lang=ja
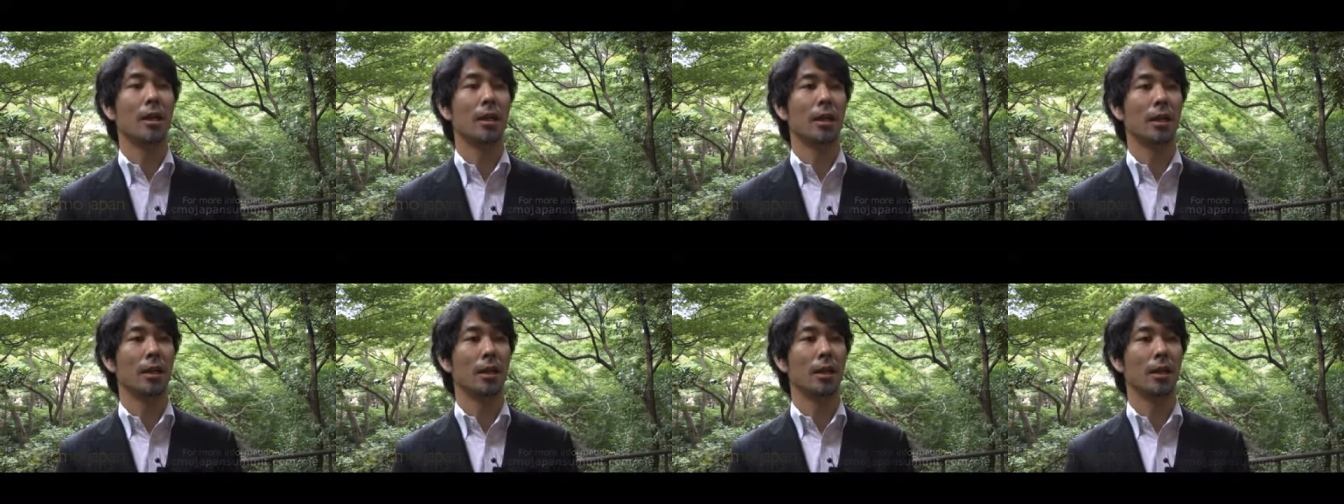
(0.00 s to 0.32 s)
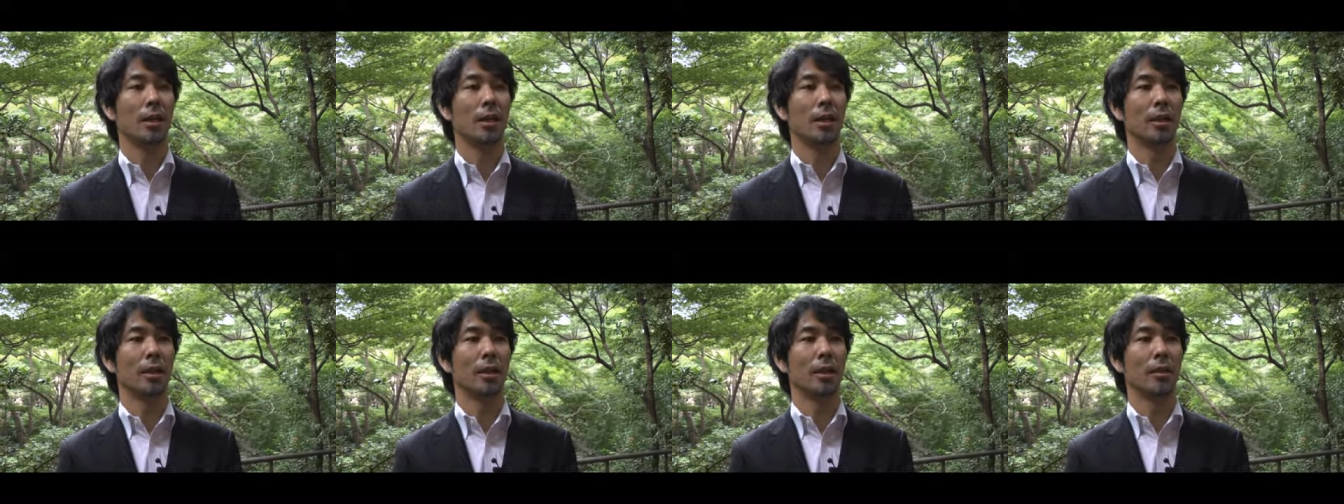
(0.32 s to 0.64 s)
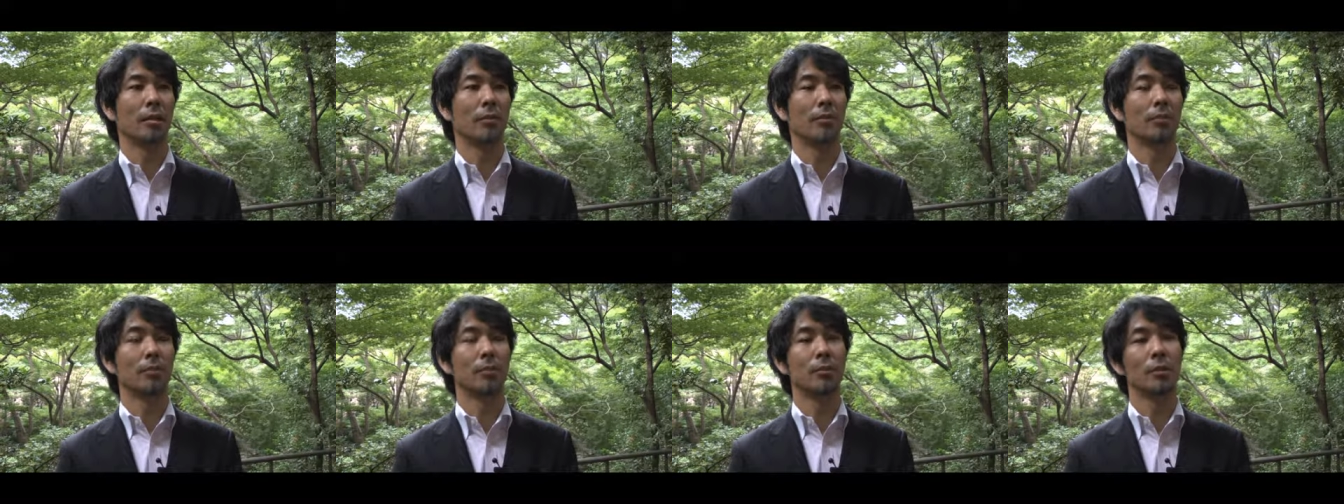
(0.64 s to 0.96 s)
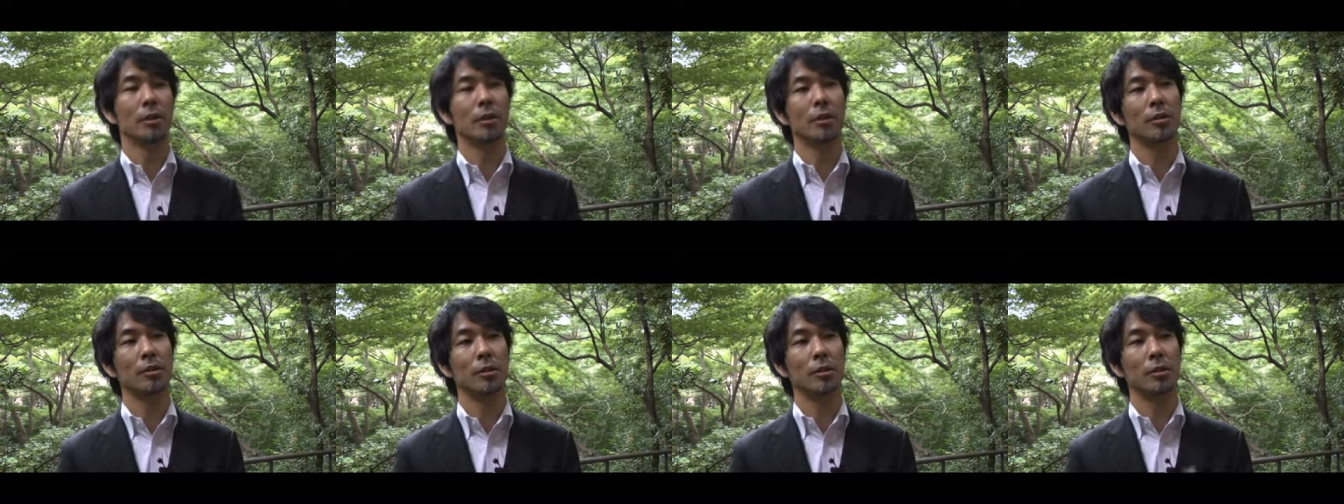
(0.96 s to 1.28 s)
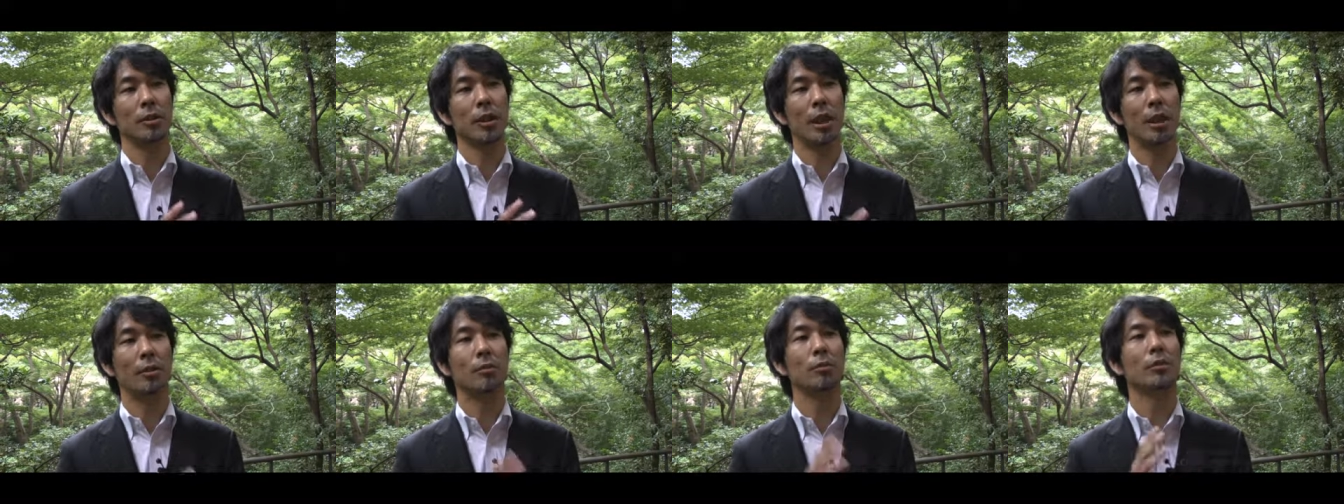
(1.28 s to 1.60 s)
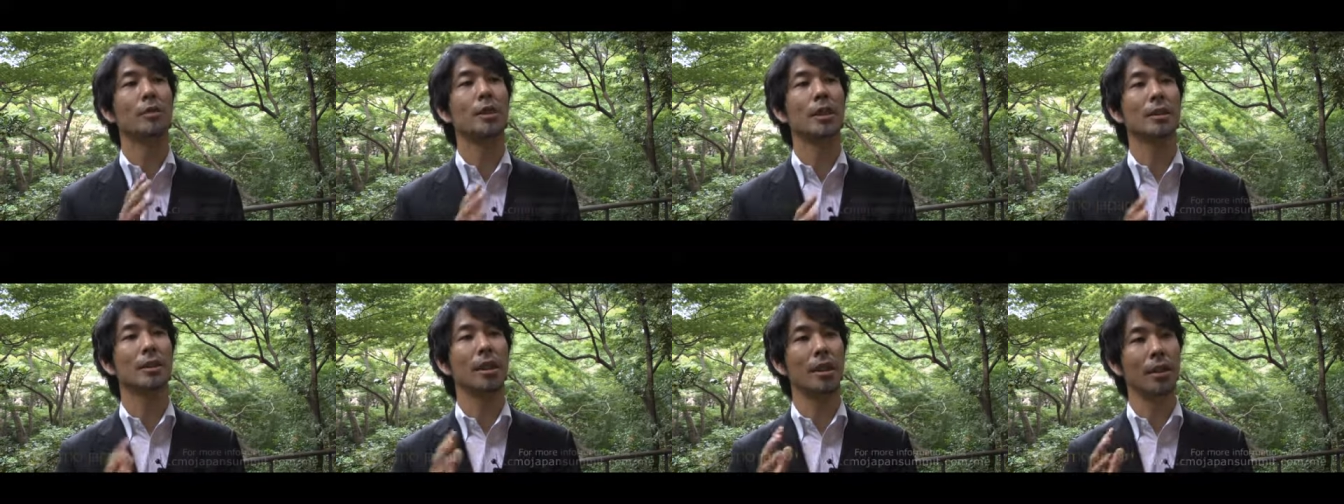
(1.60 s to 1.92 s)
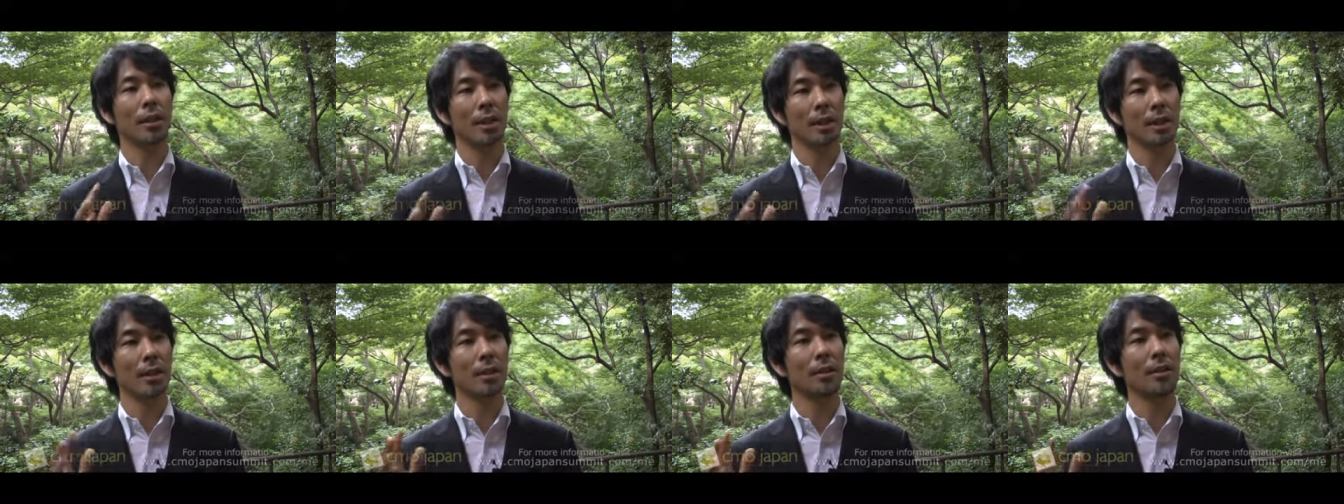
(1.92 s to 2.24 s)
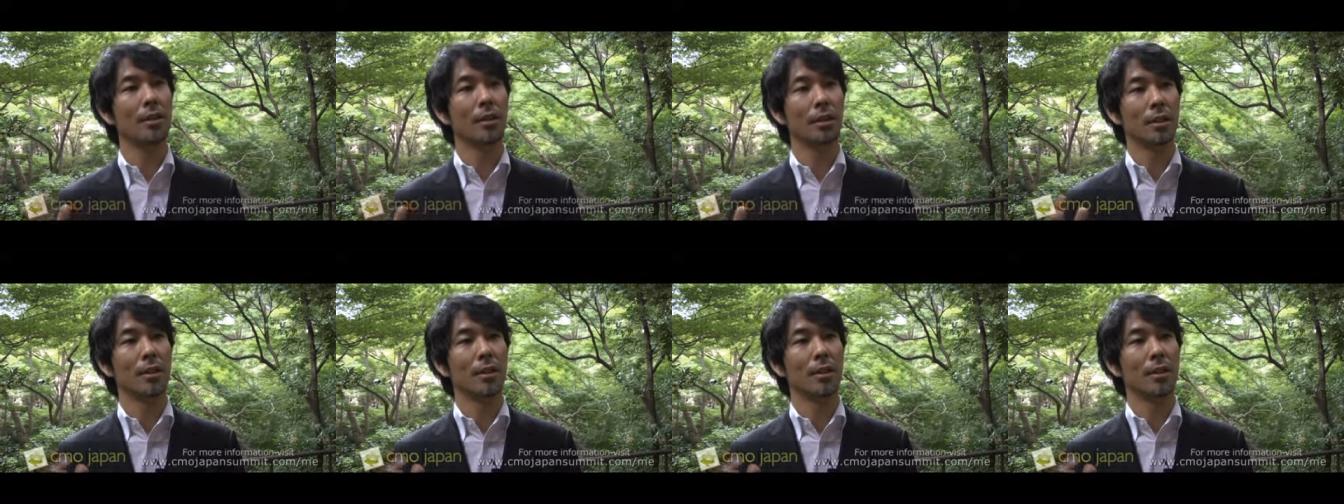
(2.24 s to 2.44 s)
えー、非常に細分化された